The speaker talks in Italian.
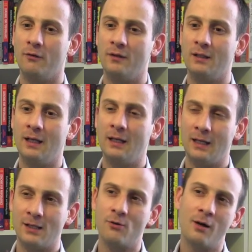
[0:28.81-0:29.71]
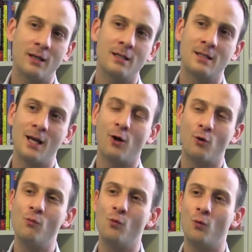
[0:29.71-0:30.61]
fin dall'inizio, anche se ha
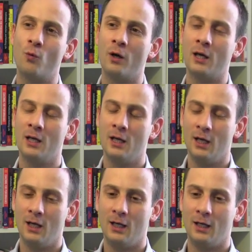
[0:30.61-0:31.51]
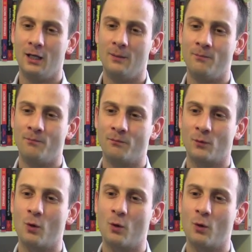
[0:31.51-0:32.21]
comunque ehm,